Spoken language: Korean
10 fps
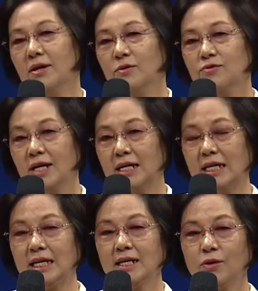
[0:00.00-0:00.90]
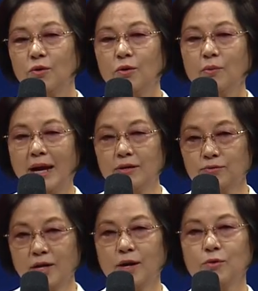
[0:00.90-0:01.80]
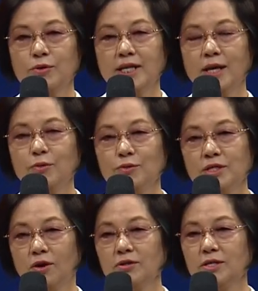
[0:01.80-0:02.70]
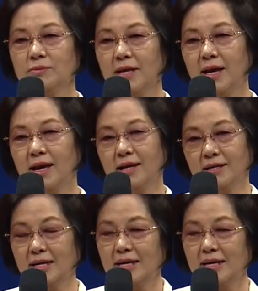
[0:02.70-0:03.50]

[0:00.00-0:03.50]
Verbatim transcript: 우리가 기리고 발굴하고 새로운 정립을 해야